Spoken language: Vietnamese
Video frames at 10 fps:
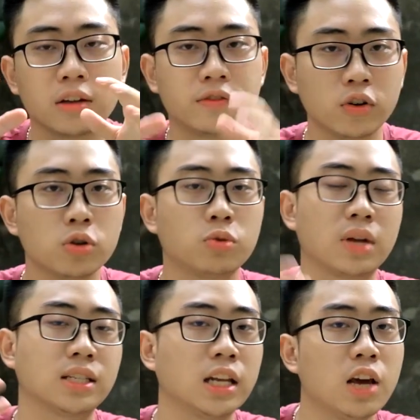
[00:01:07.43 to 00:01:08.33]
Rồi chúng
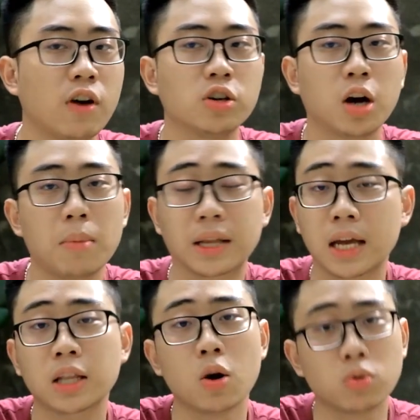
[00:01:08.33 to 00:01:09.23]
ta sẽ đi vào những cái bài
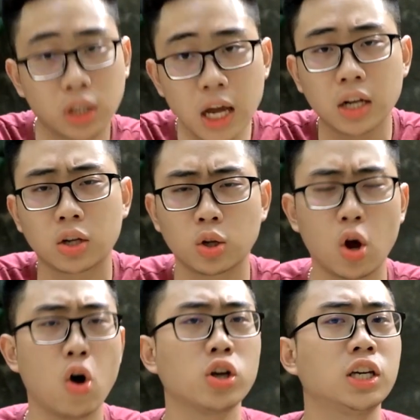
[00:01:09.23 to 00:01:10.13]
test đầu tiên,
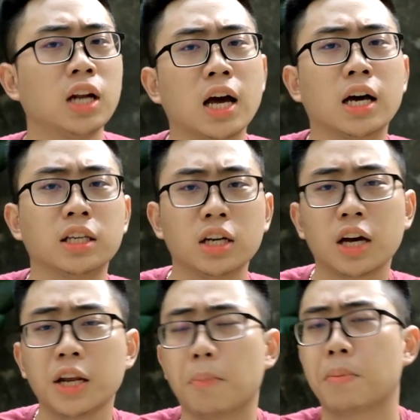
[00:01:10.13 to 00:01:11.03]
đó chính là những
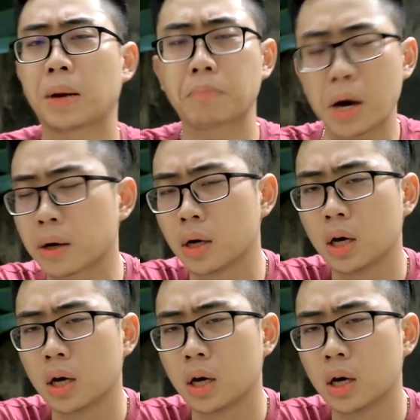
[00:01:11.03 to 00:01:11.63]
cái điểm benchmark.